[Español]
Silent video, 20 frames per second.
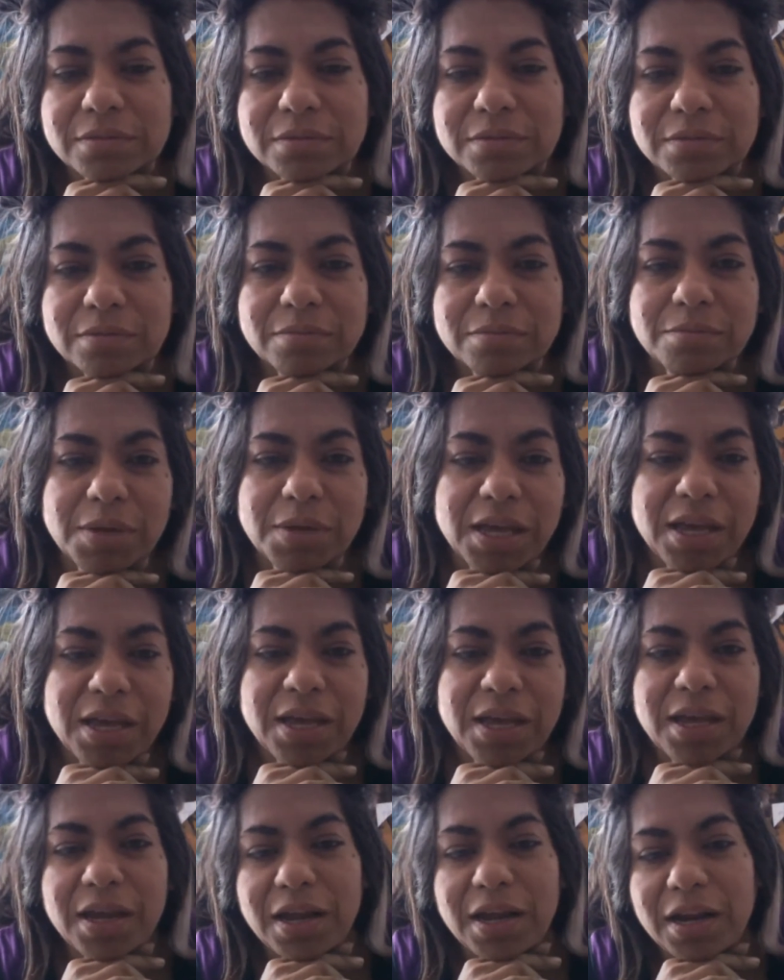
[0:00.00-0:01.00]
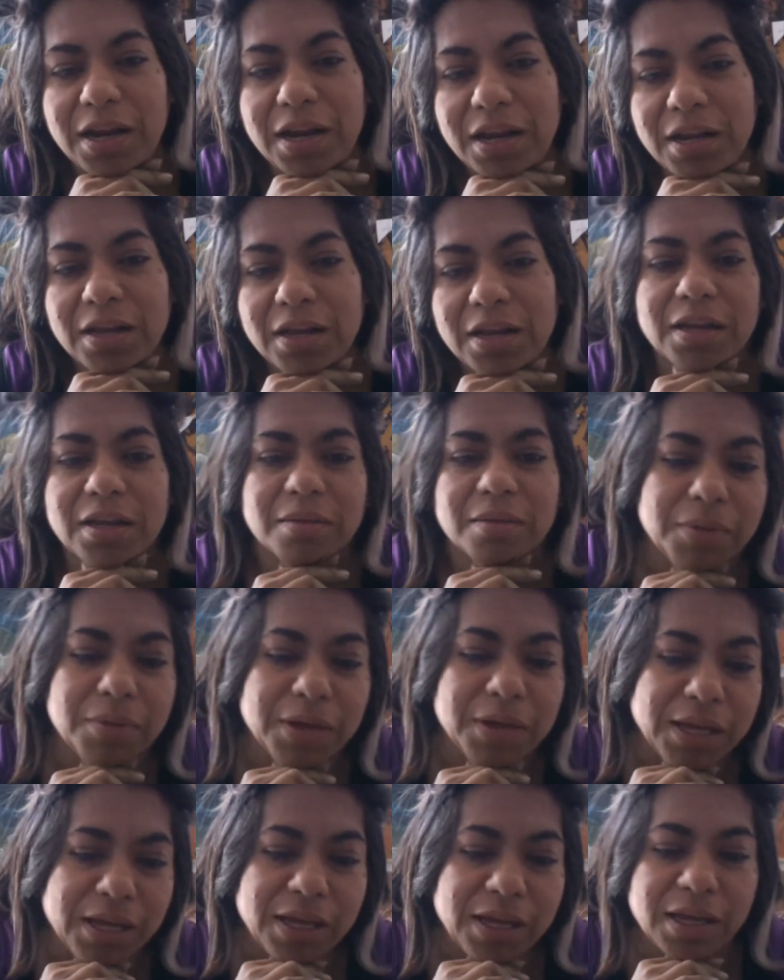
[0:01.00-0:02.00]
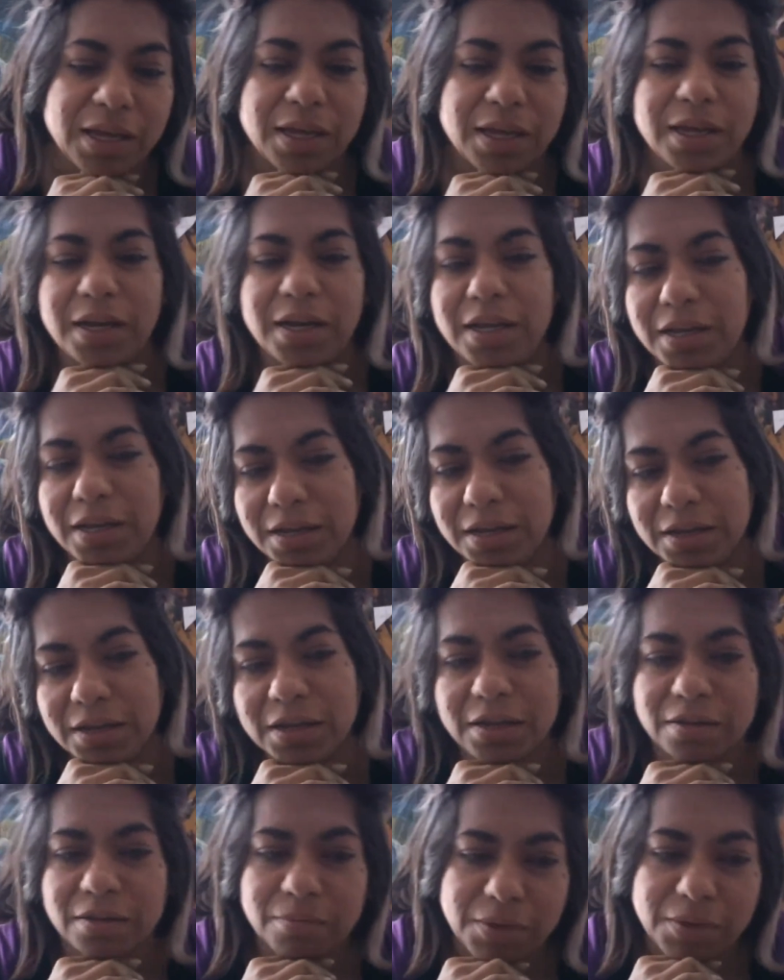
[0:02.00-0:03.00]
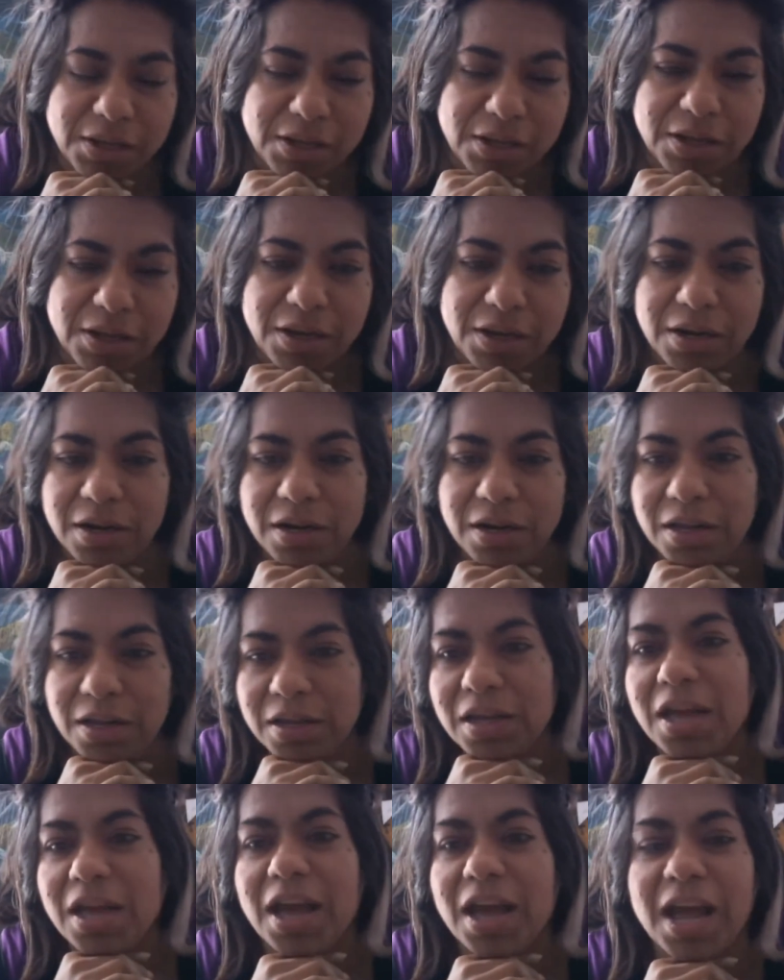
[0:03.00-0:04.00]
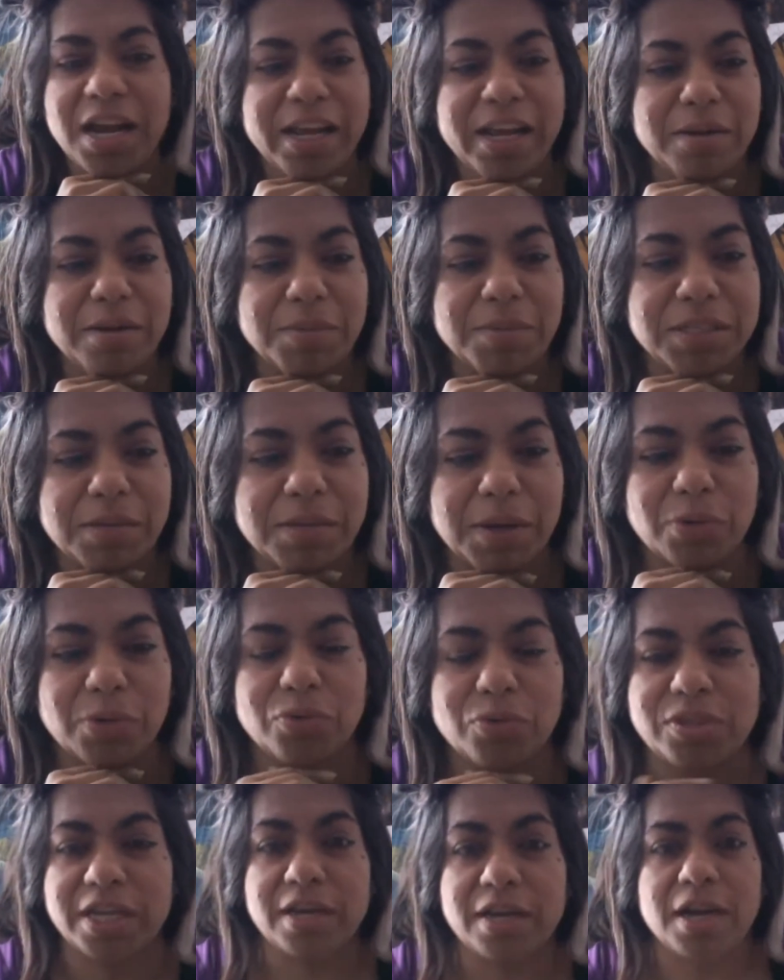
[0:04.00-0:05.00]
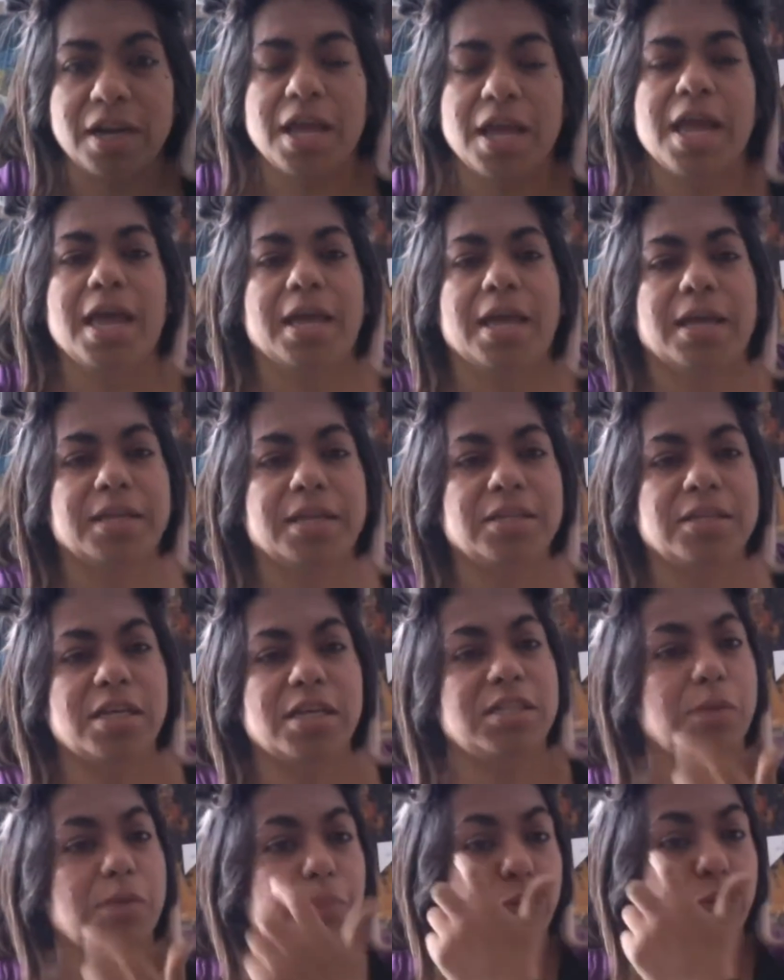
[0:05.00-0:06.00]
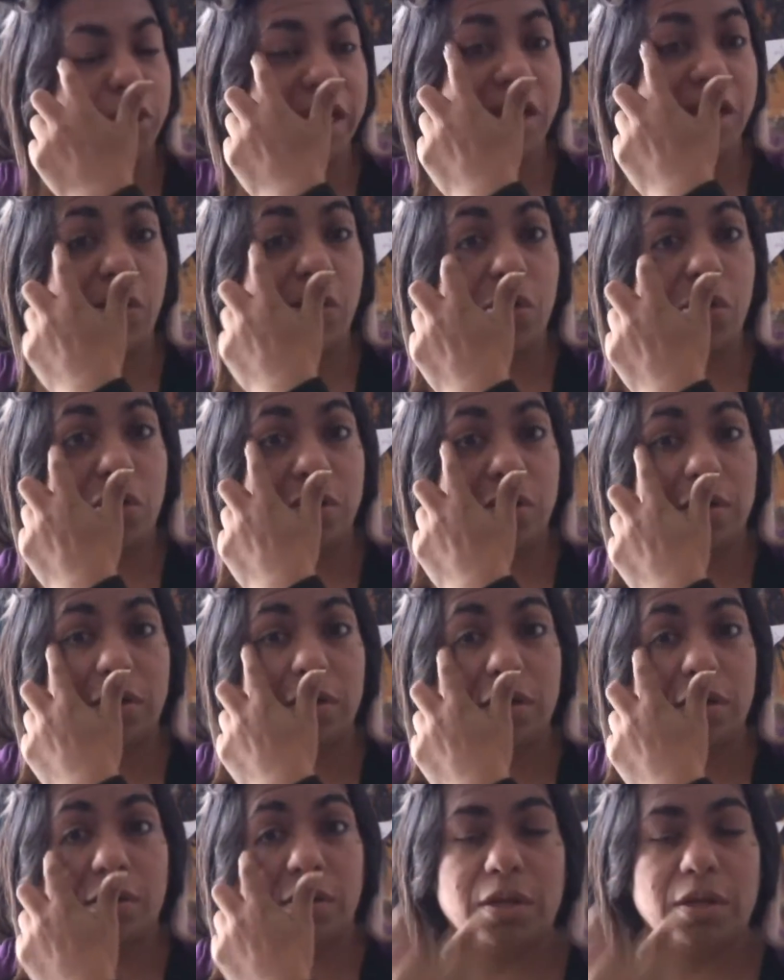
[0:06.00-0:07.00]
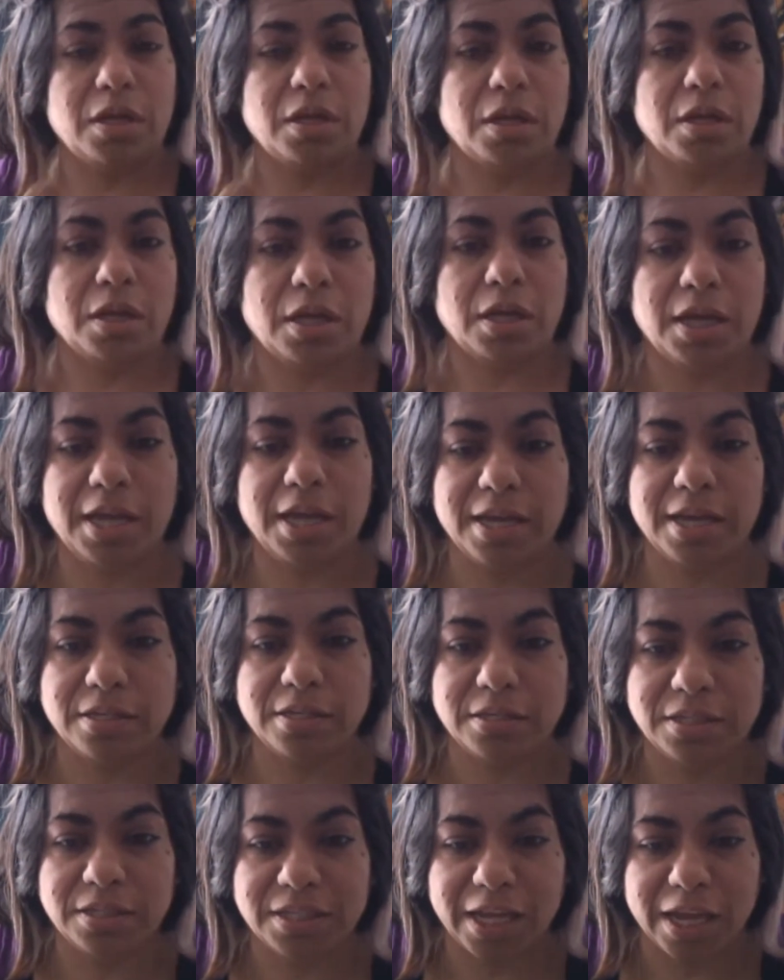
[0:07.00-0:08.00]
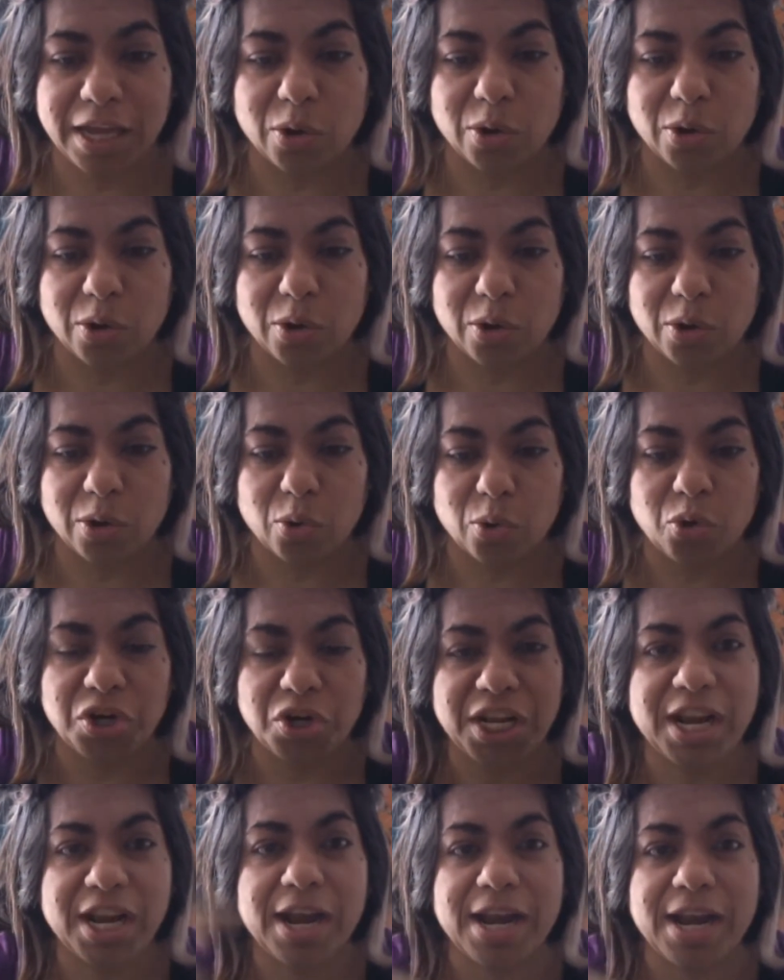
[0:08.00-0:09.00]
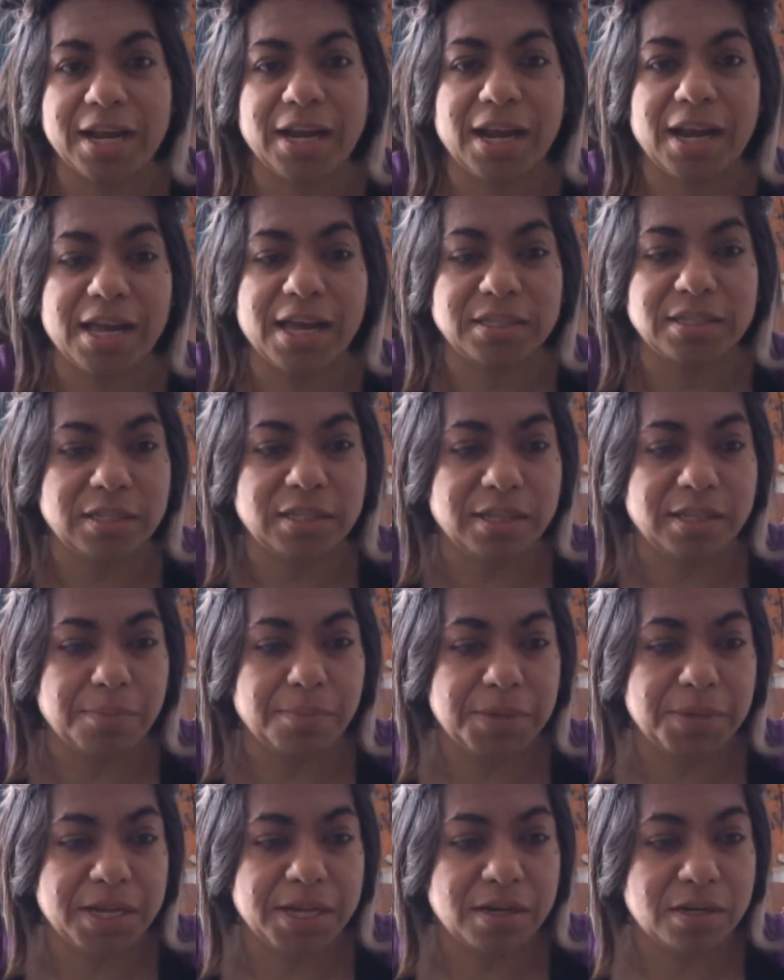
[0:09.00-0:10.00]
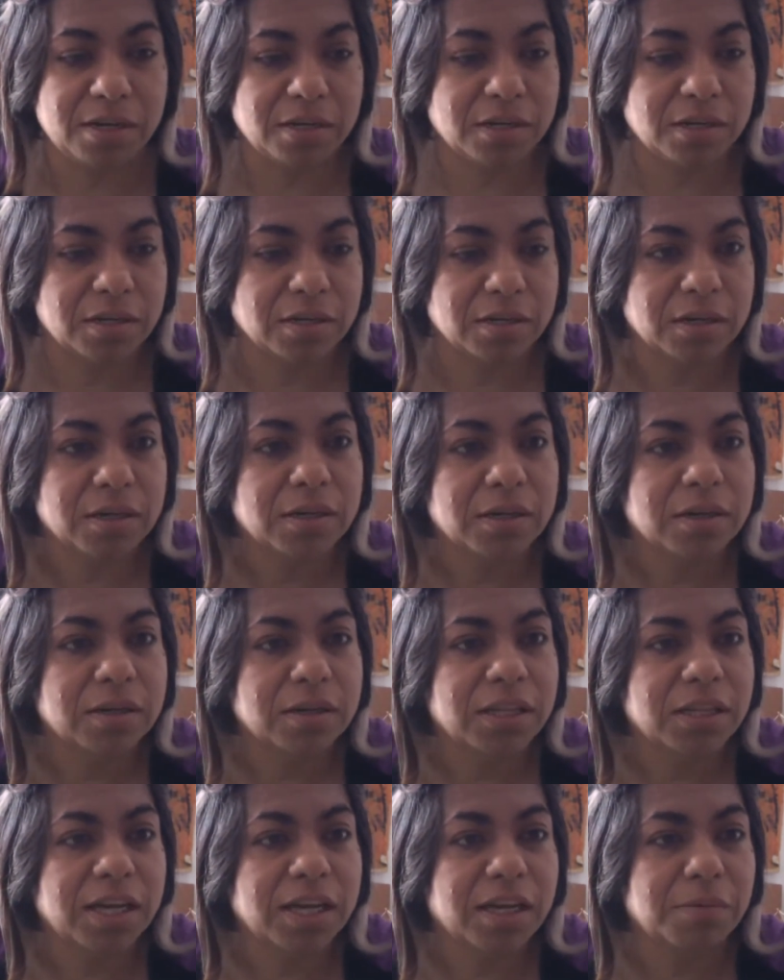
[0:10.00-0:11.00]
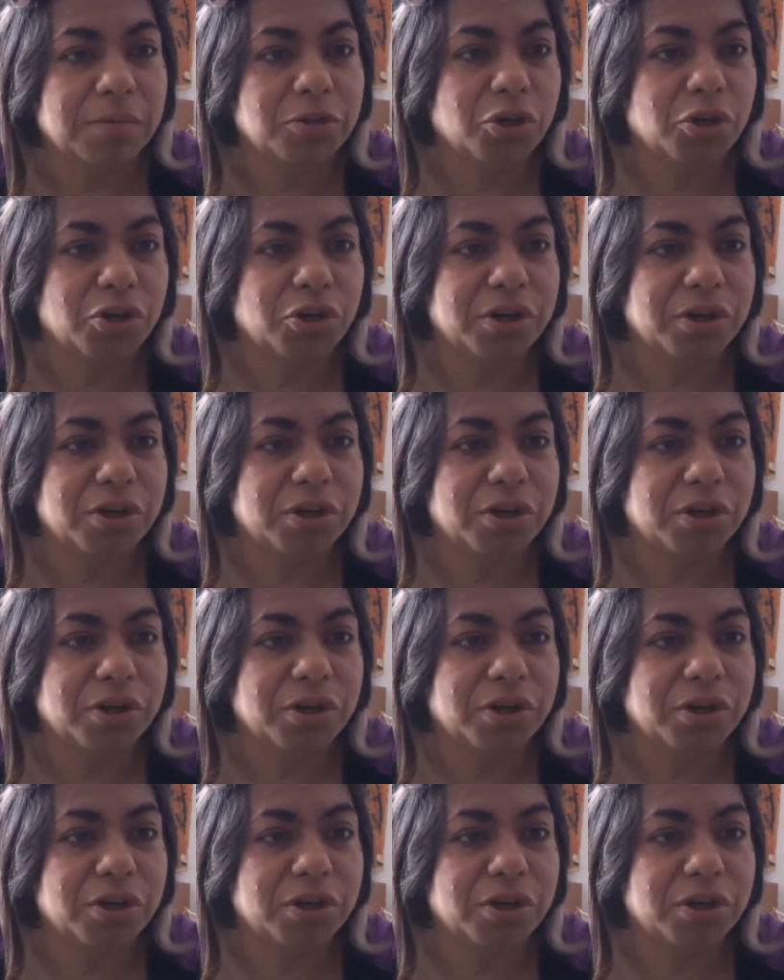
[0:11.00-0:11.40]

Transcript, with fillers: Bere, Bere, Bere. ¿Alguien más se va a juntar? ¿Ya se pudieron este, unir a la clase también? Dejen, yo reviso.